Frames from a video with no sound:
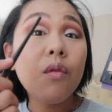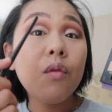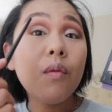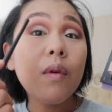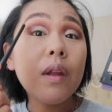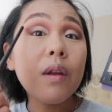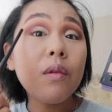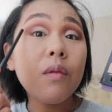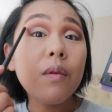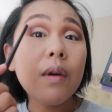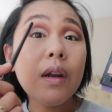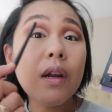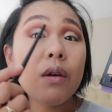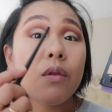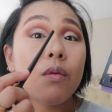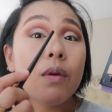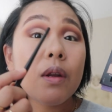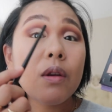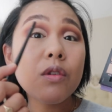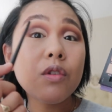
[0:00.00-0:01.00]
上の
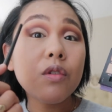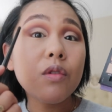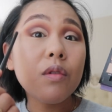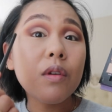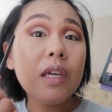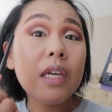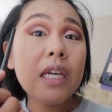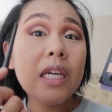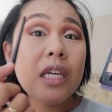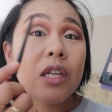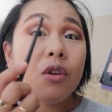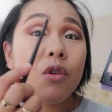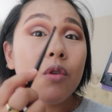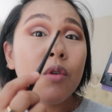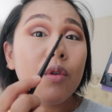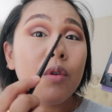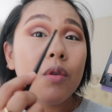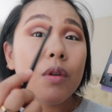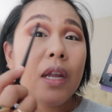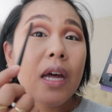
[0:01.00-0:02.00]
ちょっと黄
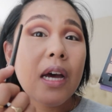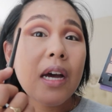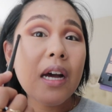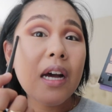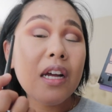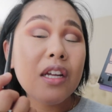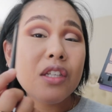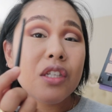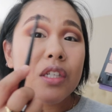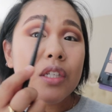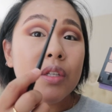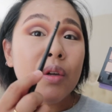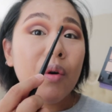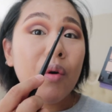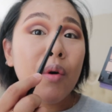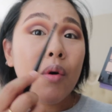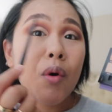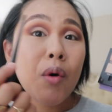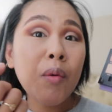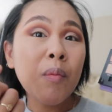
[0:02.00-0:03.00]
色な感じ
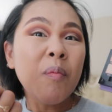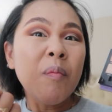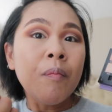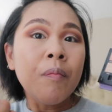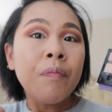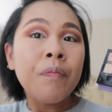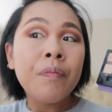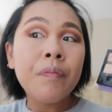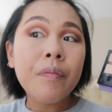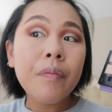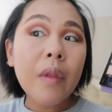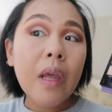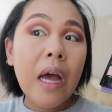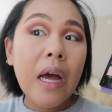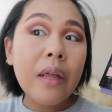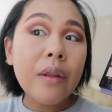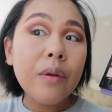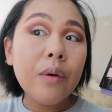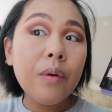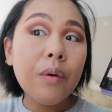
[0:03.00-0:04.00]
の
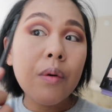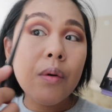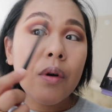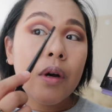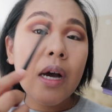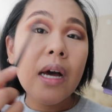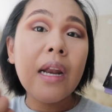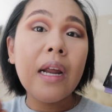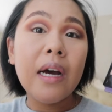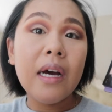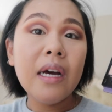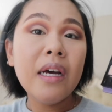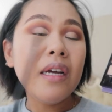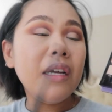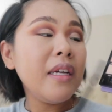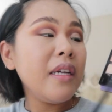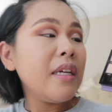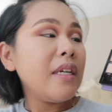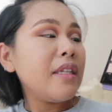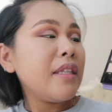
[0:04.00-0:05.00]

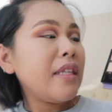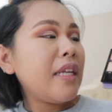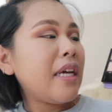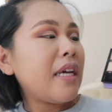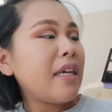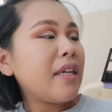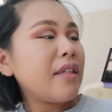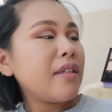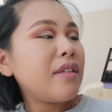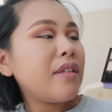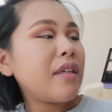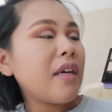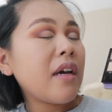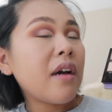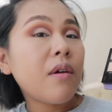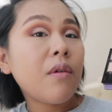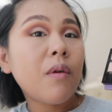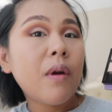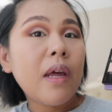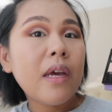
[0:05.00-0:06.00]
カラーで、次
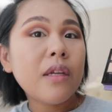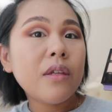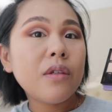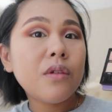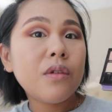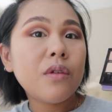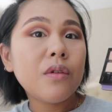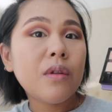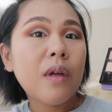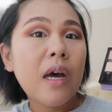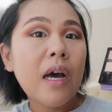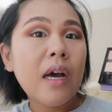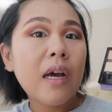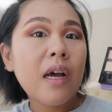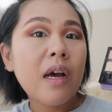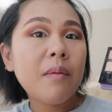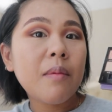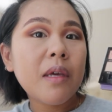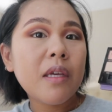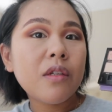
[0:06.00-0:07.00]
がこれちょっと
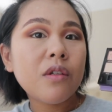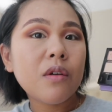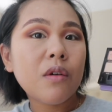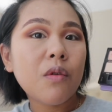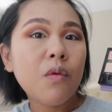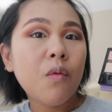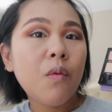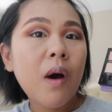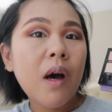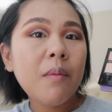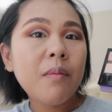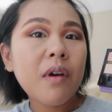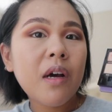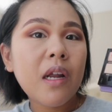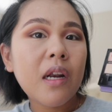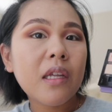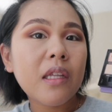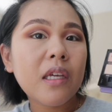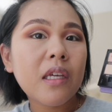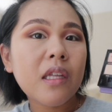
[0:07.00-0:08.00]
赤み、今日
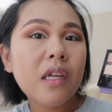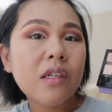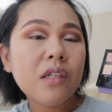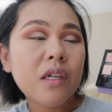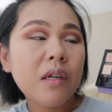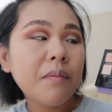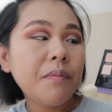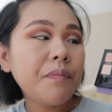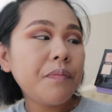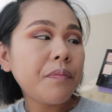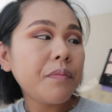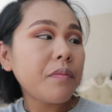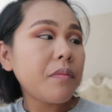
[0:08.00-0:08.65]
ワームカラーできてんじゃん。